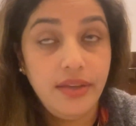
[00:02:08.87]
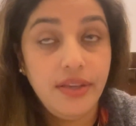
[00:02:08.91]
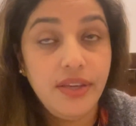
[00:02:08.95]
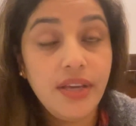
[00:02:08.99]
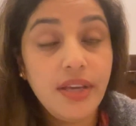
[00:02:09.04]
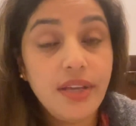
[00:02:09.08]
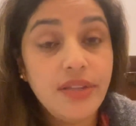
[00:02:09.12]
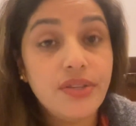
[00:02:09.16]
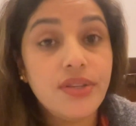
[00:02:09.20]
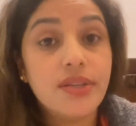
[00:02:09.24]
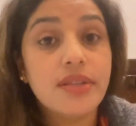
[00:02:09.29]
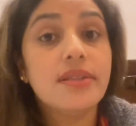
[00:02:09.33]

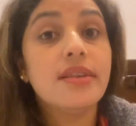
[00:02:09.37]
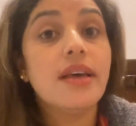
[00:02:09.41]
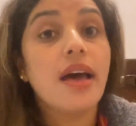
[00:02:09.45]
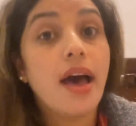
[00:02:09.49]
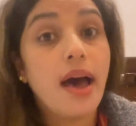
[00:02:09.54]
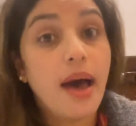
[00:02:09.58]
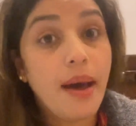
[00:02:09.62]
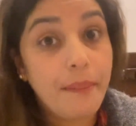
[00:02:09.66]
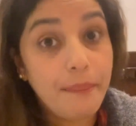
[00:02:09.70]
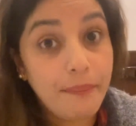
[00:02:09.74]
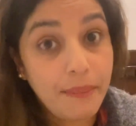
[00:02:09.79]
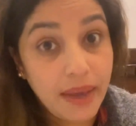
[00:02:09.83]
ये चीज़
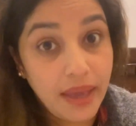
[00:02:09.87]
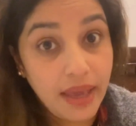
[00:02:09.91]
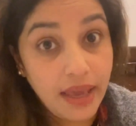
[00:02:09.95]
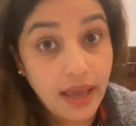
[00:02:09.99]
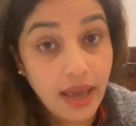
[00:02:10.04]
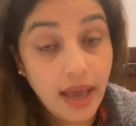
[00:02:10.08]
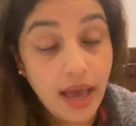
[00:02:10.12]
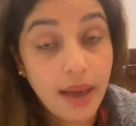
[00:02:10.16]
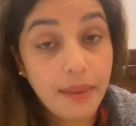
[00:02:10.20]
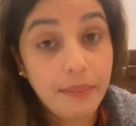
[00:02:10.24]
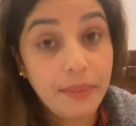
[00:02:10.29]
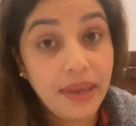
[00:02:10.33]
हम
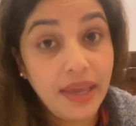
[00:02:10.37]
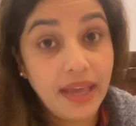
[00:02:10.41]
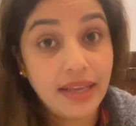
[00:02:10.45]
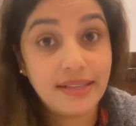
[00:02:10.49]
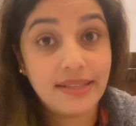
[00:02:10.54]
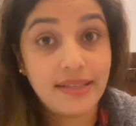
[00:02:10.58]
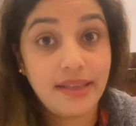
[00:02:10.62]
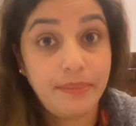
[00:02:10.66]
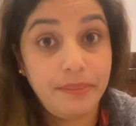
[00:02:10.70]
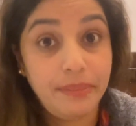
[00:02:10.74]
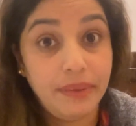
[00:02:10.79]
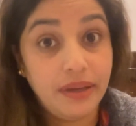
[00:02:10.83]
हमें
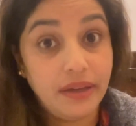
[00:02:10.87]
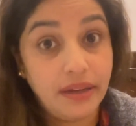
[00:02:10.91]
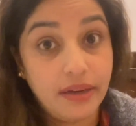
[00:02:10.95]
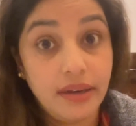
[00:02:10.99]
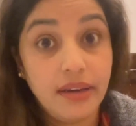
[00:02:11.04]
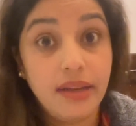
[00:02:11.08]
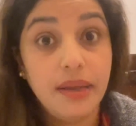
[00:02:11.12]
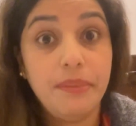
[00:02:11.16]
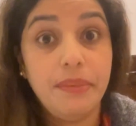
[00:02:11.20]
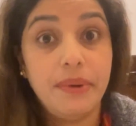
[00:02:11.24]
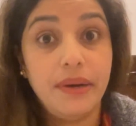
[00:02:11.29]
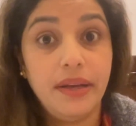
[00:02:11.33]
एक्सेप्ट
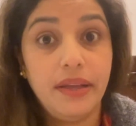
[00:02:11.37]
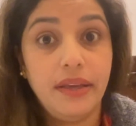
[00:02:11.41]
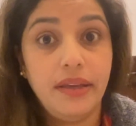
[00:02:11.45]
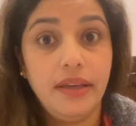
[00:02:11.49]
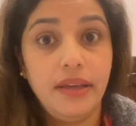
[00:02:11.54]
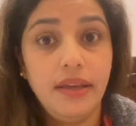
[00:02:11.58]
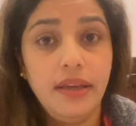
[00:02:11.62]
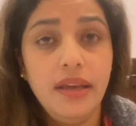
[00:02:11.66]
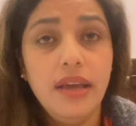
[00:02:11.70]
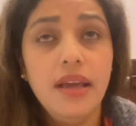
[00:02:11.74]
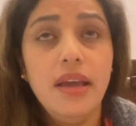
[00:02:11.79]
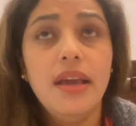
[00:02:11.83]
करनी
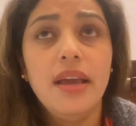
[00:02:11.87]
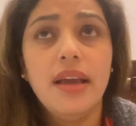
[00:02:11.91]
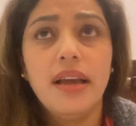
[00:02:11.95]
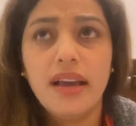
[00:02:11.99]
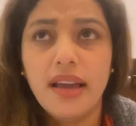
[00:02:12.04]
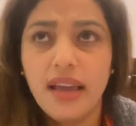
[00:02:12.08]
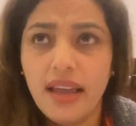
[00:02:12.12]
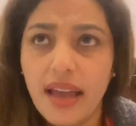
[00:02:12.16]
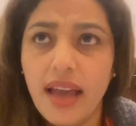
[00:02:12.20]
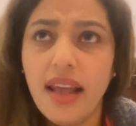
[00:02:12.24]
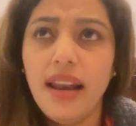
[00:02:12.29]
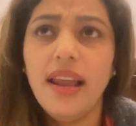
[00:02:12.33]
पड़ेगी
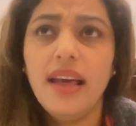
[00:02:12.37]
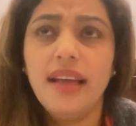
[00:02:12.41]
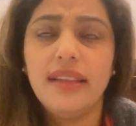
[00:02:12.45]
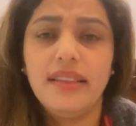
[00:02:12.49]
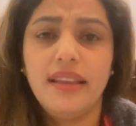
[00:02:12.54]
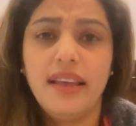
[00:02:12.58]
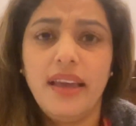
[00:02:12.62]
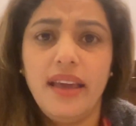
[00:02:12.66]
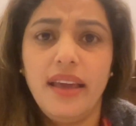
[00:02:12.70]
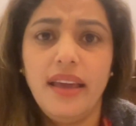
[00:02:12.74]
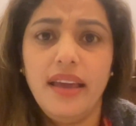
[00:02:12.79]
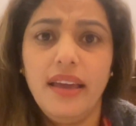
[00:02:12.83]
ख्याल
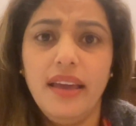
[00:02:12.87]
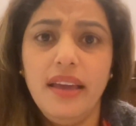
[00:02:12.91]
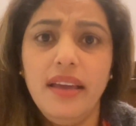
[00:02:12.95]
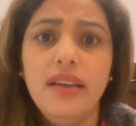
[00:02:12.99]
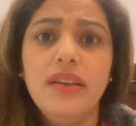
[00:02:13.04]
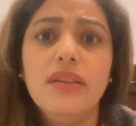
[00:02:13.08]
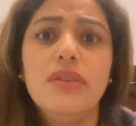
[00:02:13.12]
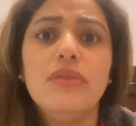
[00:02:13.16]
आता है